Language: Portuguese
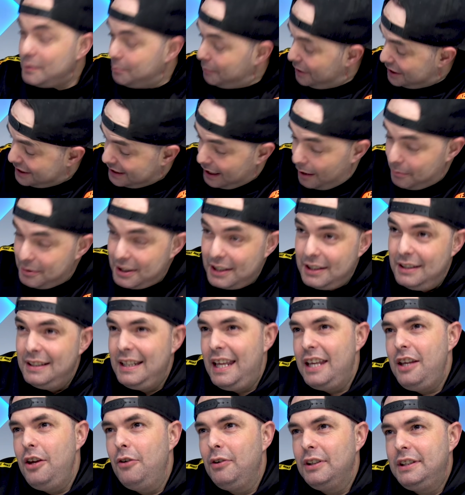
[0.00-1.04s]
mas sabes que
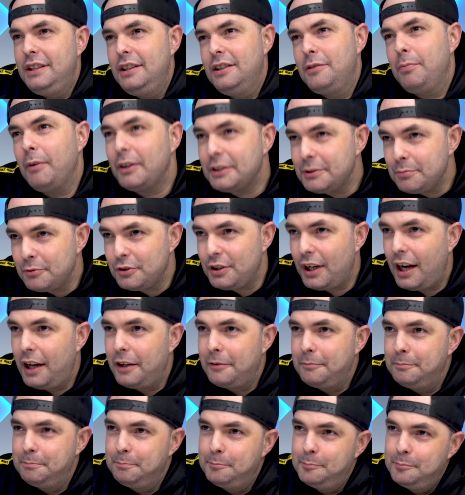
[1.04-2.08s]
nem eu a ti te posso mostrar.